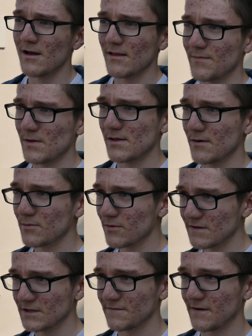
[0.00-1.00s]
Spędziłem
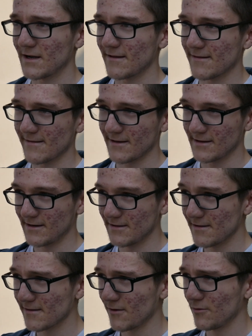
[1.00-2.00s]
również wakacje za
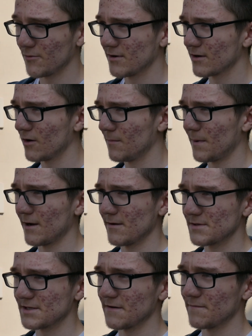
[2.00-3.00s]
granicą,
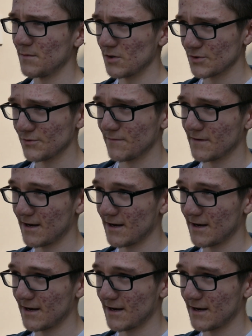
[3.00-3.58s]
kąpałem się w morzu w